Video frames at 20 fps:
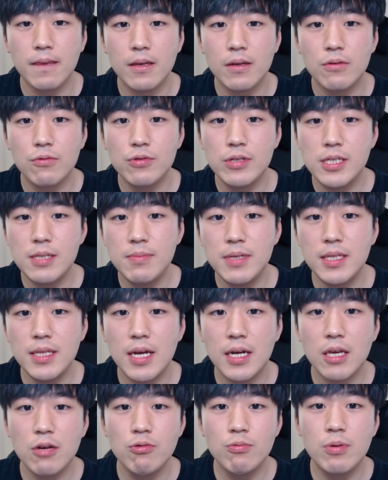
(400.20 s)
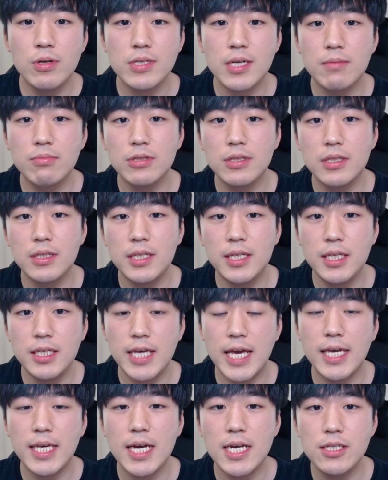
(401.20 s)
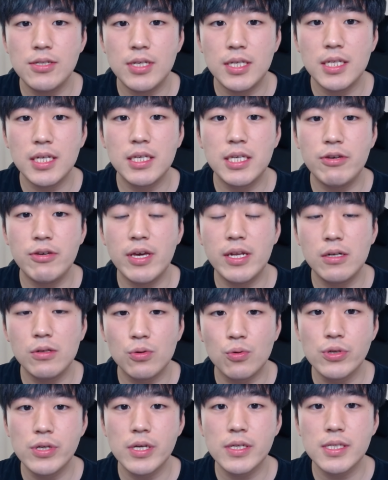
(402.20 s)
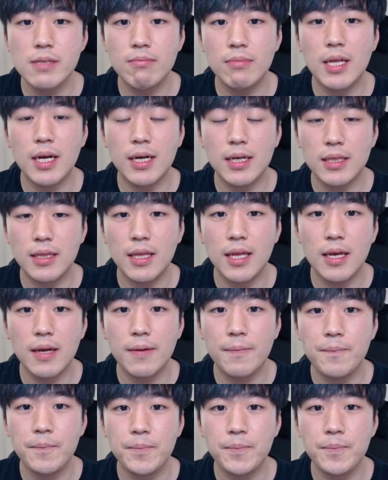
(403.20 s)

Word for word: 우리 시민당의 후보자분들이 얘기할 수 있는 기회를 놓쳤습니다. 그때.